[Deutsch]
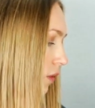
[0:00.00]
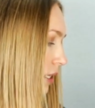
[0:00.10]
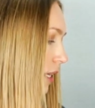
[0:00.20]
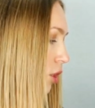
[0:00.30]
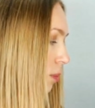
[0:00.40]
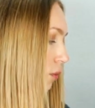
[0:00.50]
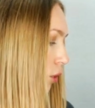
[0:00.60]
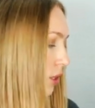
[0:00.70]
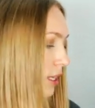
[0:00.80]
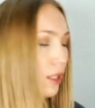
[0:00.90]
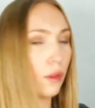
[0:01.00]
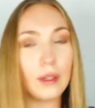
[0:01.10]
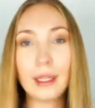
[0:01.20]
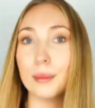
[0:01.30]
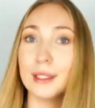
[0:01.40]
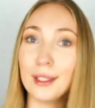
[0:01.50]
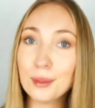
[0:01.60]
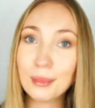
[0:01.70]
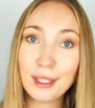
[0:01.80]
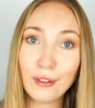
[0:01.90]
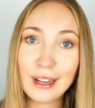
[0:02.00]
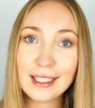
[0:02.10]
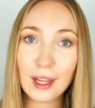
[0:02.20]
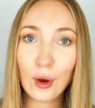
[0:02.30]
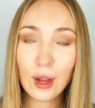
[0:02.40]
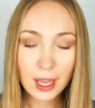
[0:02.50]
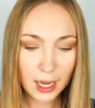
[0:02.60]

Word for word: wie gesagt, ich bin wirklich sehr zufrieden mit denen und mir gefällt auch